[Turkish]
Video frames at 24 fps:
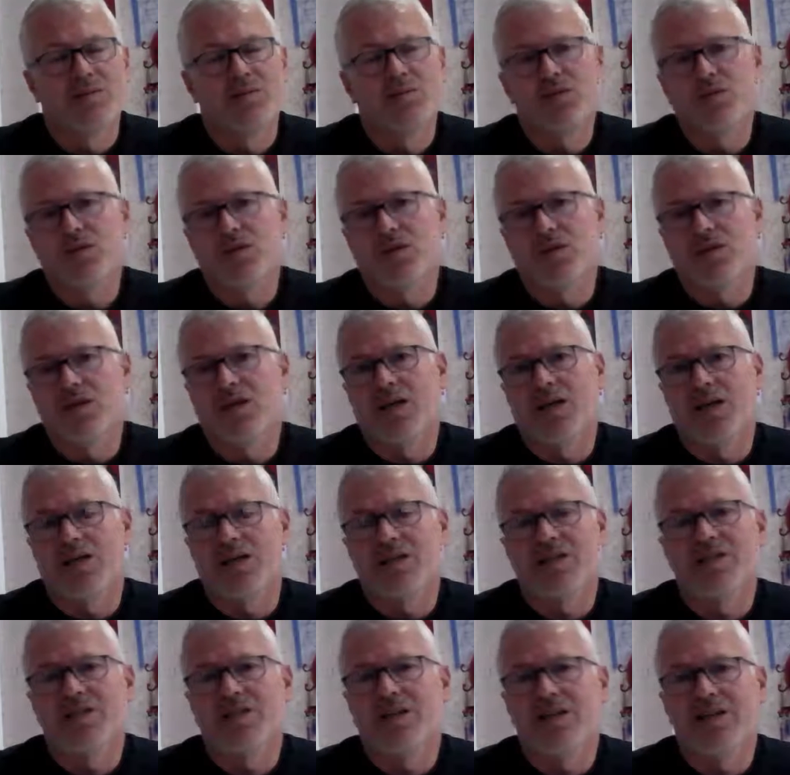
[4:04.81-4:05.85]
Burada da
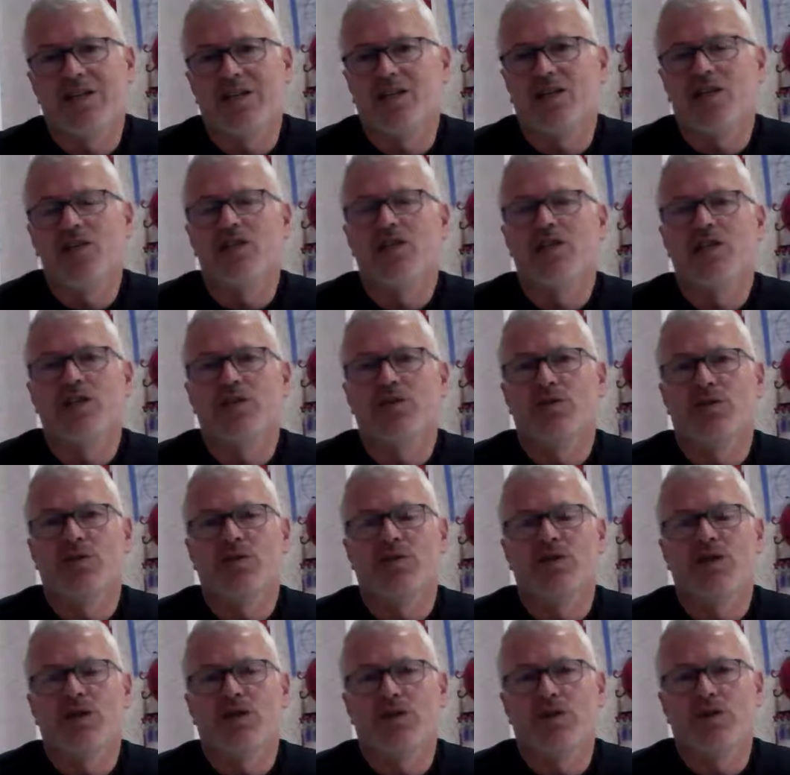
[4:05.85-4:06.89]
herkes kendi kişiliğini
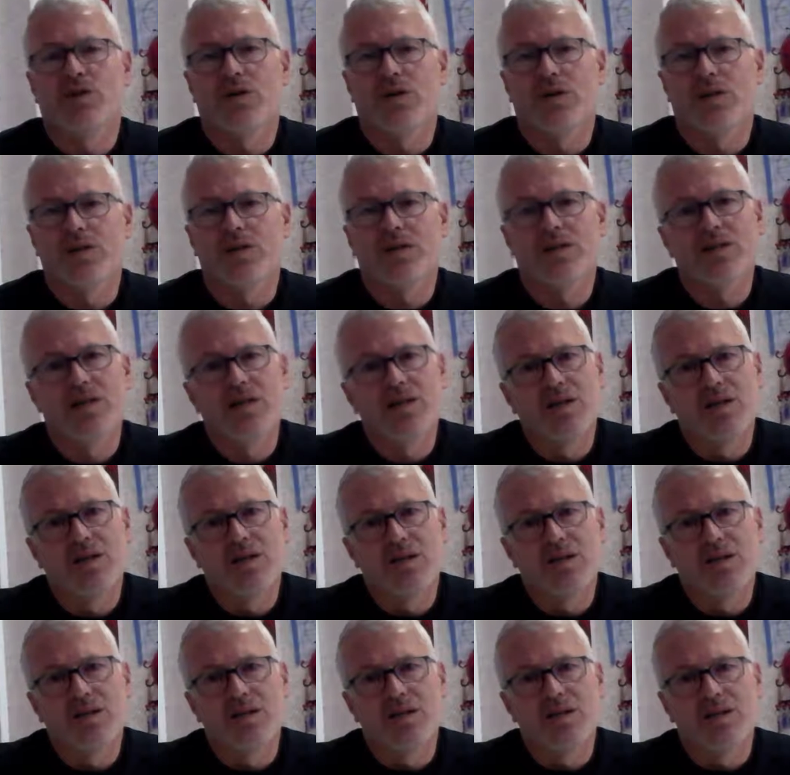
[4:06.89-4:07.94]
ortaya koyarak
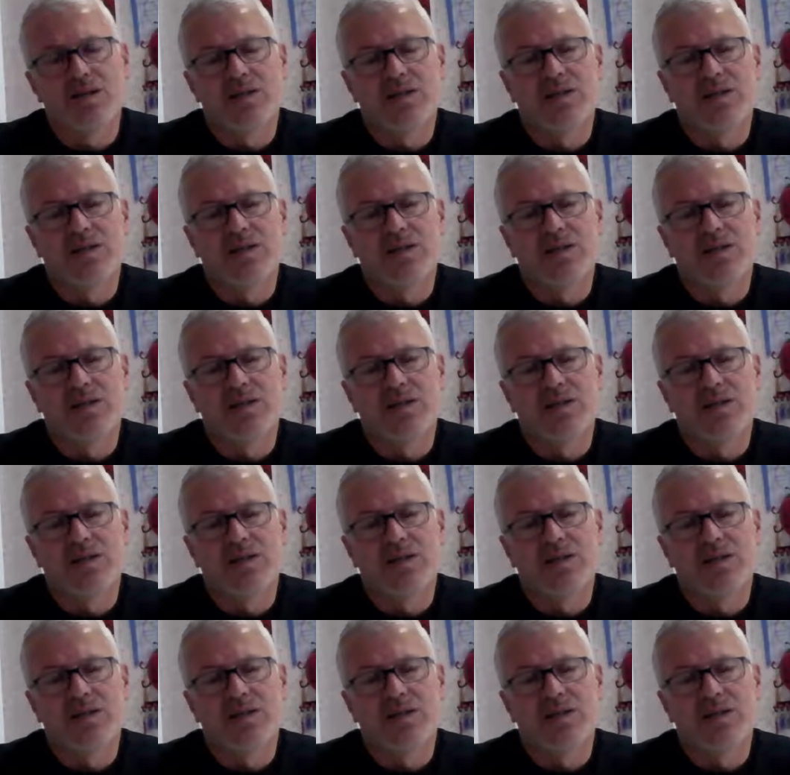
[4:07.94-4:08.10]
e,